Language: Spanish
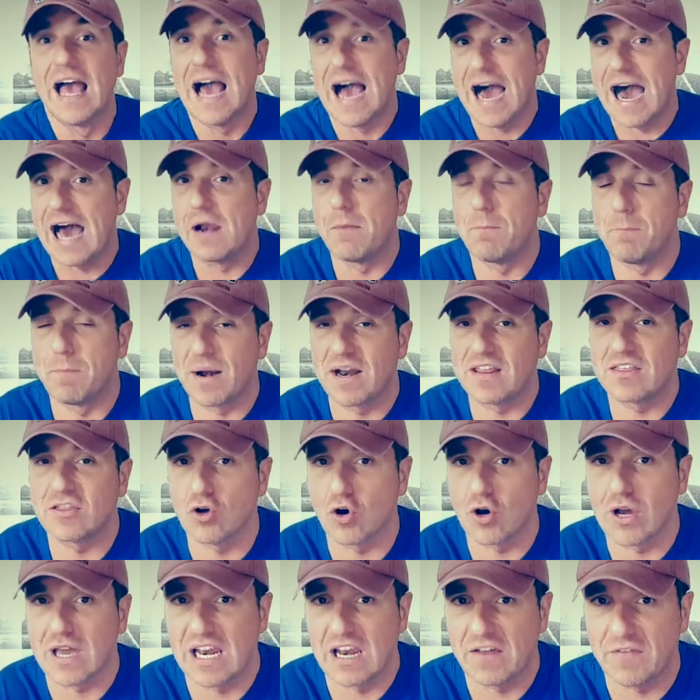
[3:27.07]
al
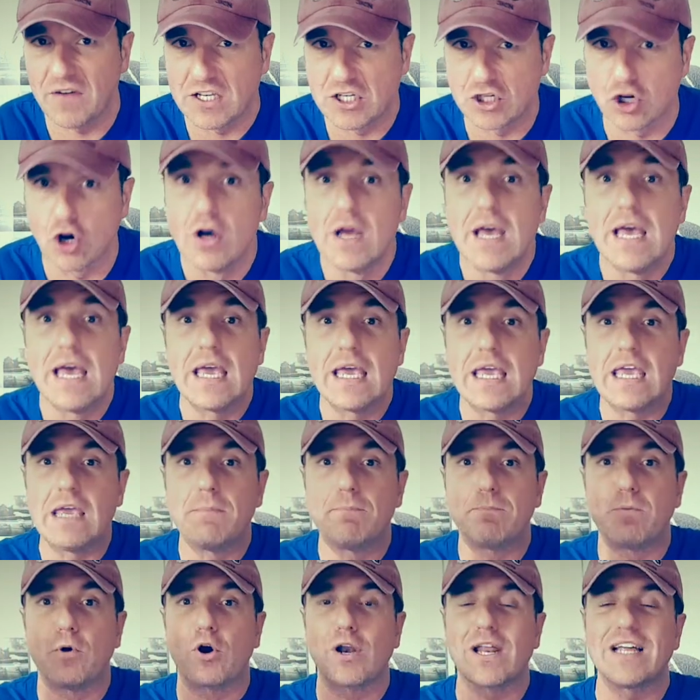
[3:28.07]
precio que le fichó y
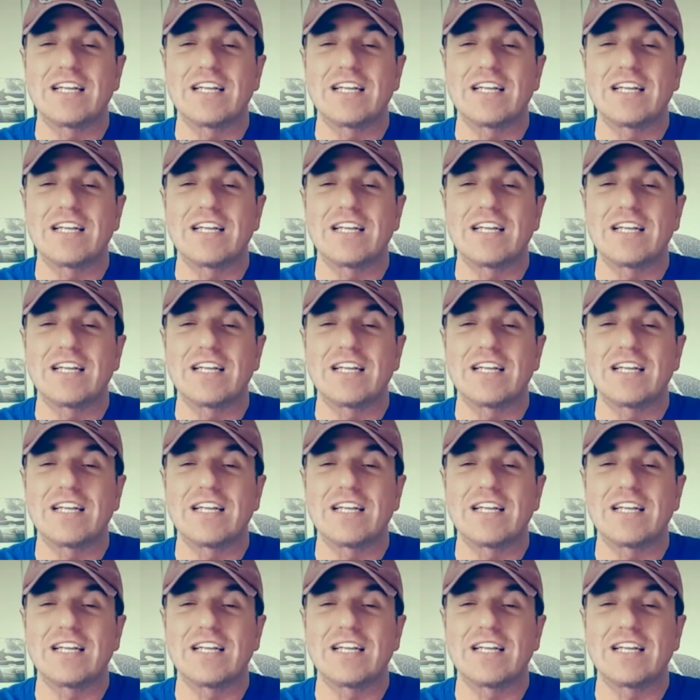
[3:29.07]
por